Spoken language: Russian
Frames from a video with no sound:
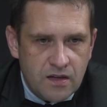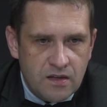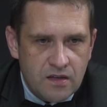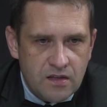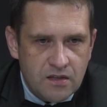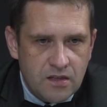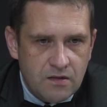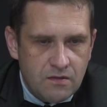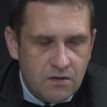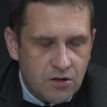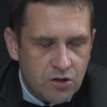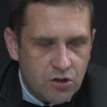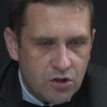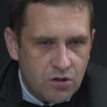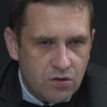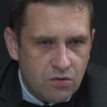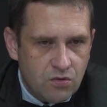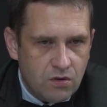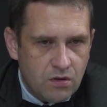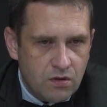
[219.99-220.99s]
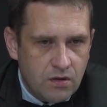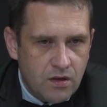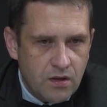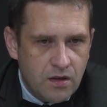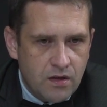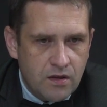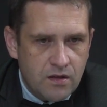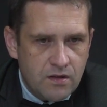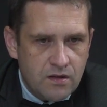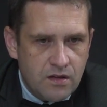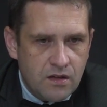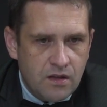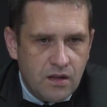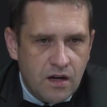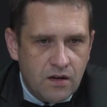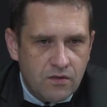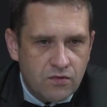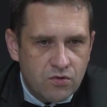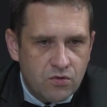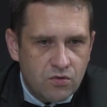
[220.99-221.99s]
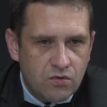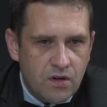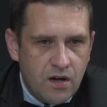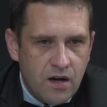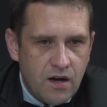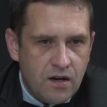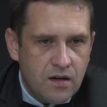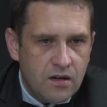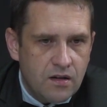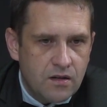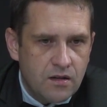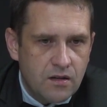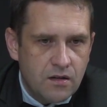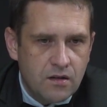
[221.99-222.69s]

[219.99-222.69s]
не завершено. Дела в судах,